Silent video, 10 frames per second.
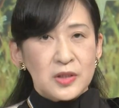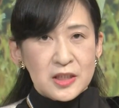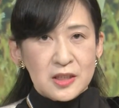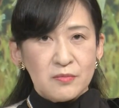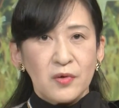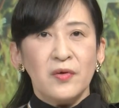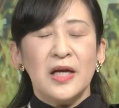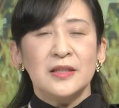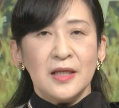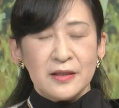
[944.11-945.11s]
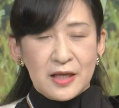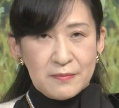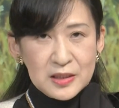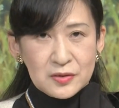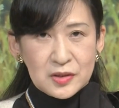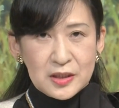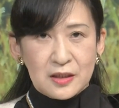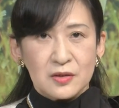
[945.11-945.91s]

自身もご覧になっていますし、